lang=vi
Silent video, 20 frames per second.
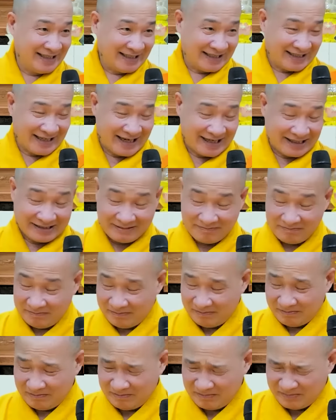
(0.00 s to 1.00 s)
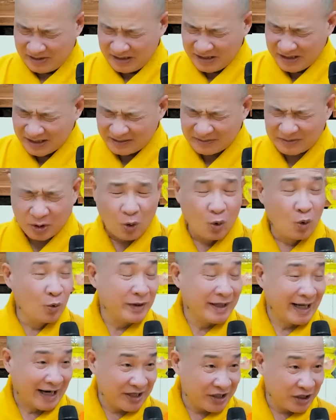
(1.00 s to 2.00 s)
Đời trước tu
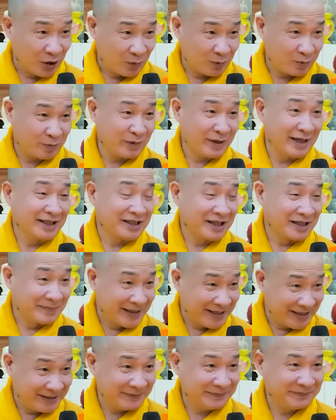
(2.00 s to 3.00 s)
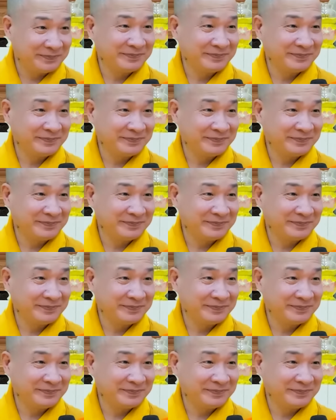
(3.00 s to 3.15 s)
nhẫn nhục và từ bi.